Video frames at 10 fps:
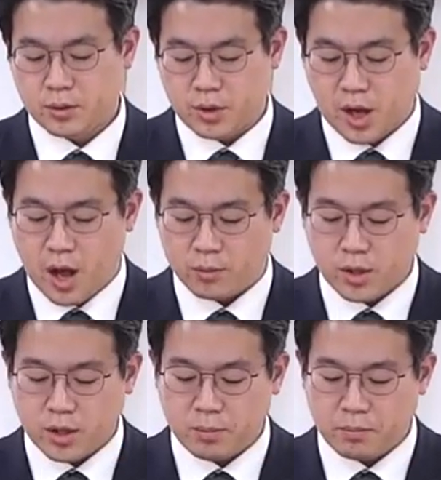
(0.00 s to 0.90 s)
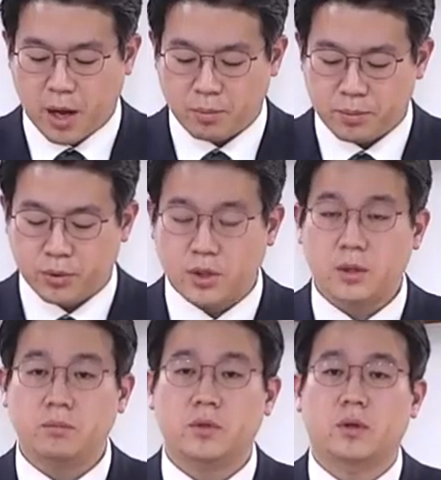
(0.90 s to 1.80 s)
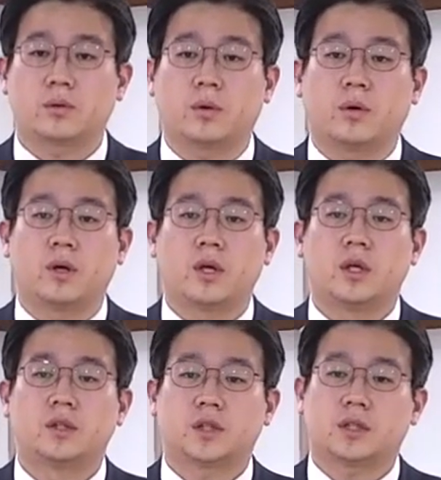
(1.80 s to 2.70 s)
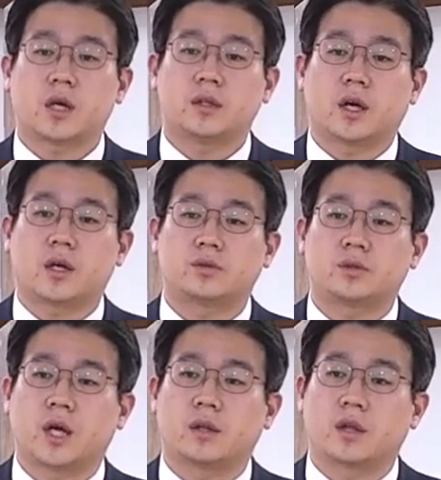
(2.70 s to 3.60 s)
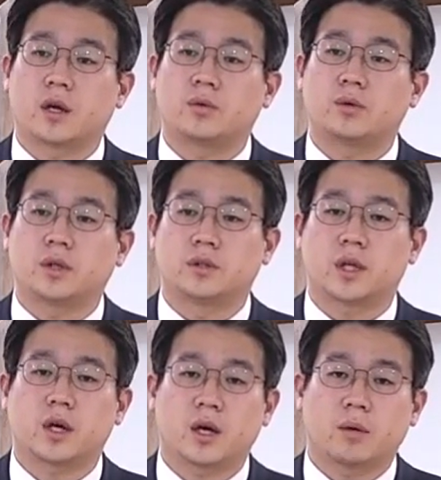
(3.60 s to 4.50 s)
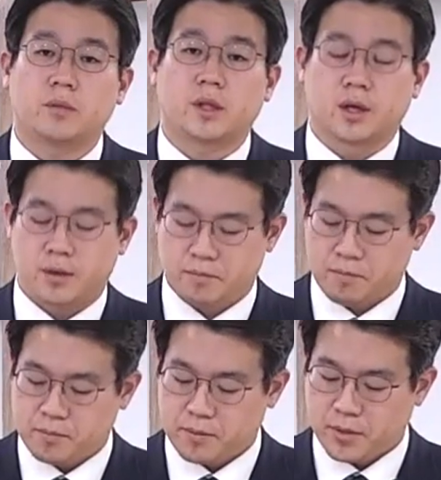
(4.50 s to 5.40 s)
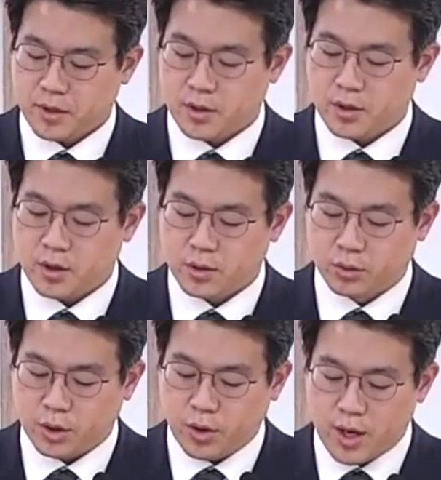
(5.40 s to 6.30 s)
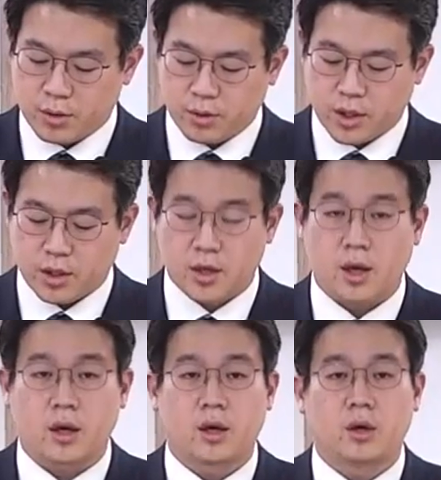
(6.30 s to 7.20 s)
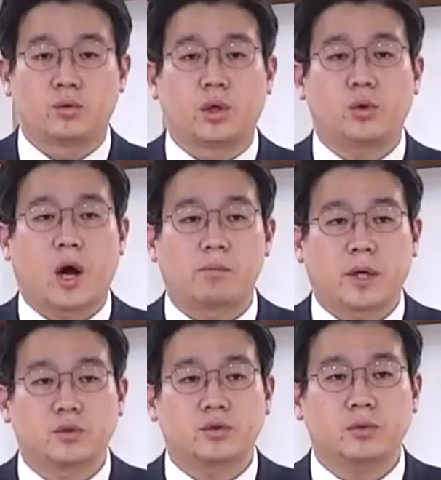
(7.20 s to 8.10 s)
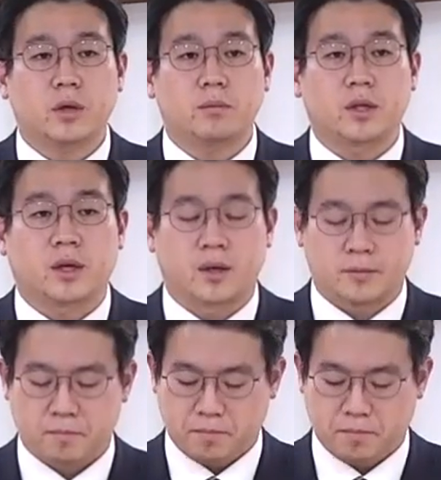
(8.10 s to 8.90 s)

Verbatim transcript: 우리가 아무리 아프고 힘들어도 세상은 알아주지 않다라고 우리는 생각합니다. 우리도 알고 있기에 우리도 아파도 숨깁니다.